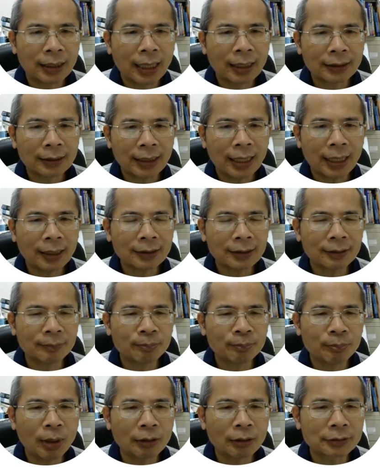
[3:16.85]
那它的
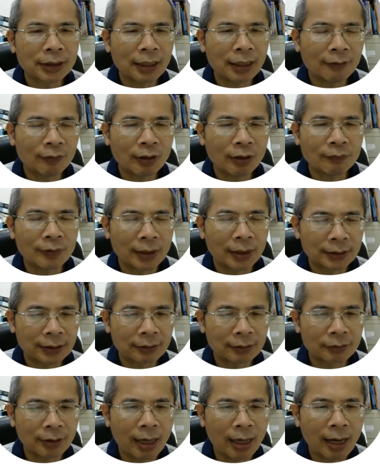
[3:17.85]
报价方法
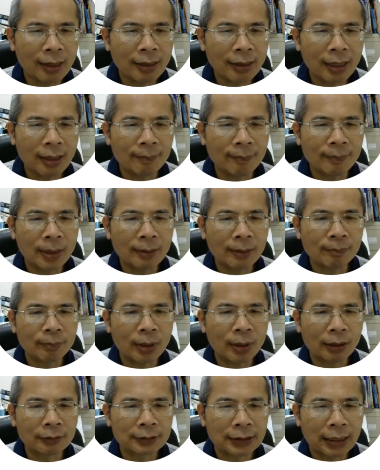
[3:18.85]
叫做 IMM
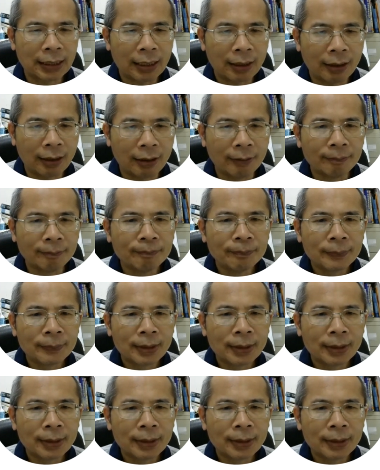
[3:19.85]
报价哈。